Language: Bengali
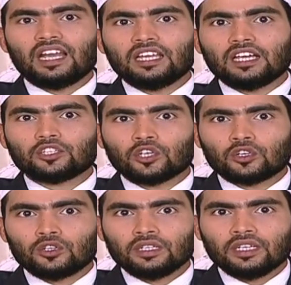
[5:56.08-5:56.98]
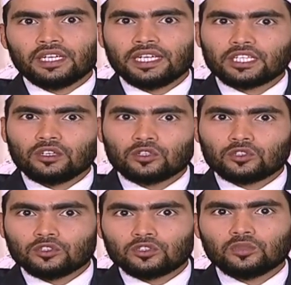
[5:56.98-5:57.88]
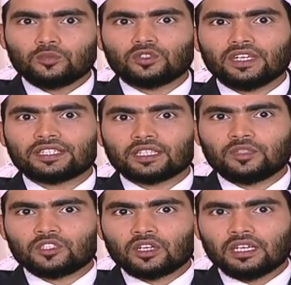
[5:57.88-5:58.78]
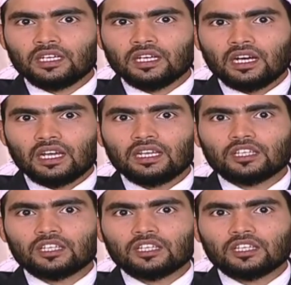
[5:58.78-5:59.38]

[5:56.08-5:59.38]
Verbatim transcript: বা আল্লাহর স্মরণ এটাও গুরুত্বপূর্ণ একটা বিষয়